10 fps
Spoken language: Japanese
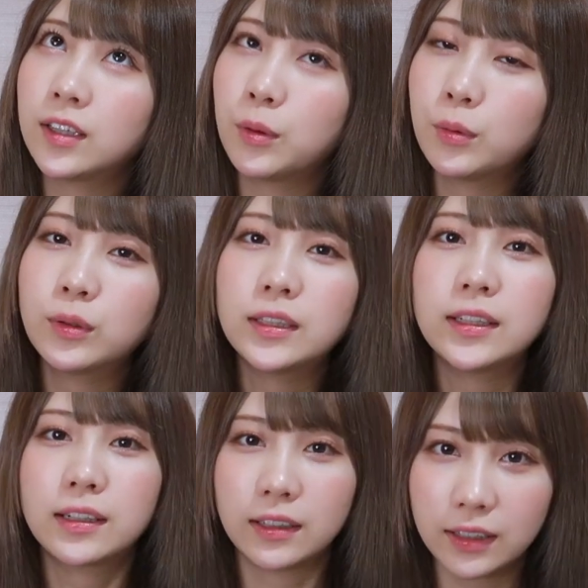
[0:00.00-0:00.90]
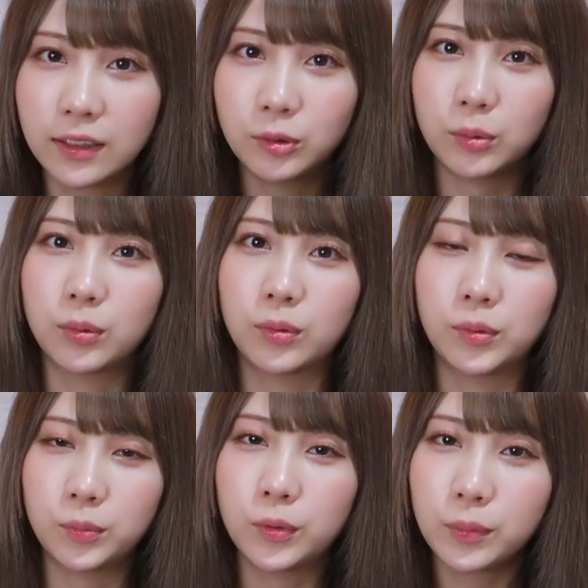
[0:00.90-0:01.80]
が大きいかなと
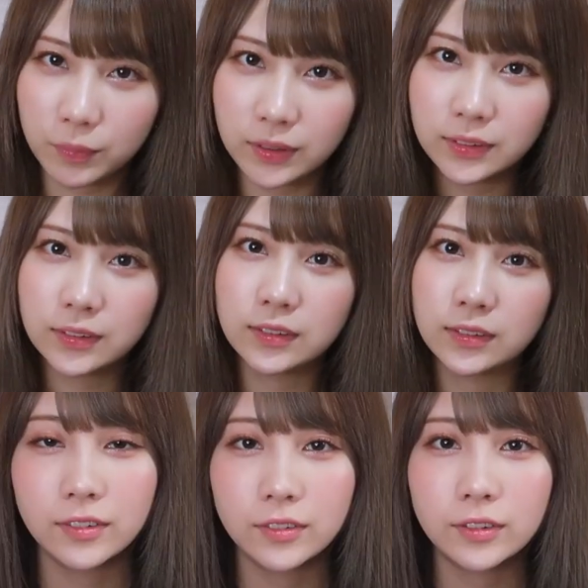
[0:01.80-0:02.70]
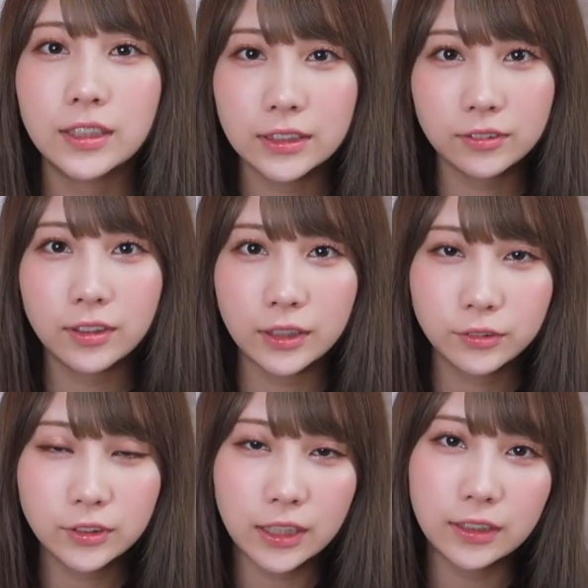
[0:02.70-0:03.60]
思います私はね
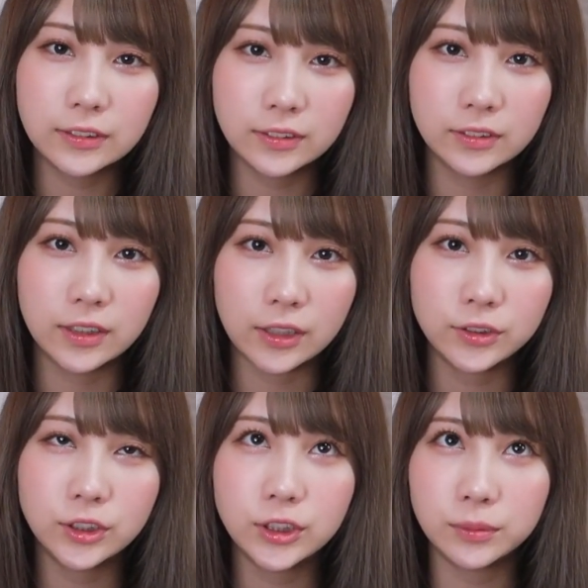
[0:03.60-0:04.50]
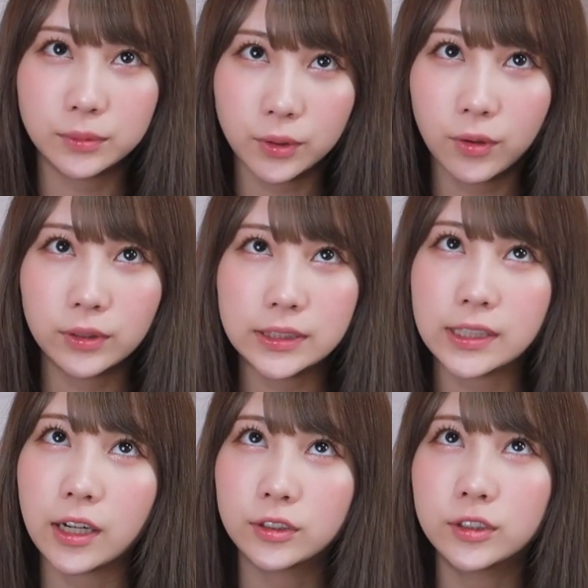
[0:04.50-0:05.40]
普段 YouTube を企
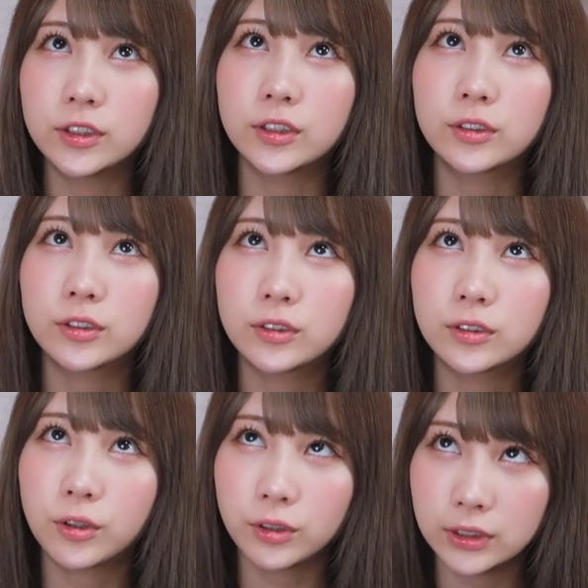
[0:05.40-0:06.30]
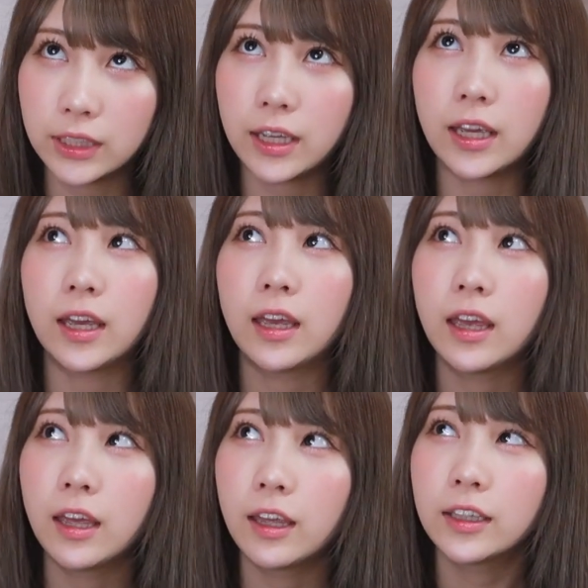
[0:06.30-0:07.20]
画構成
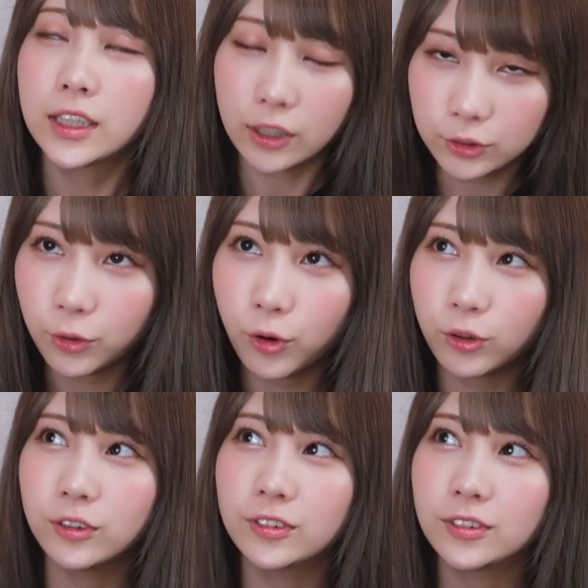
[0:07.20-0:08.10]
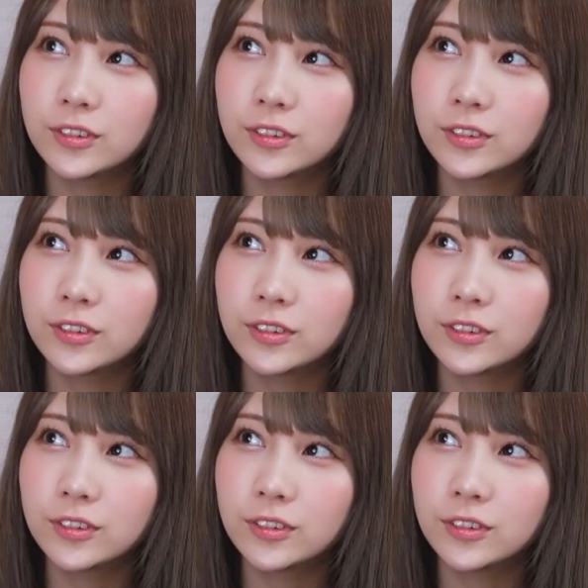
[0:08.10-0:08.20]
脚本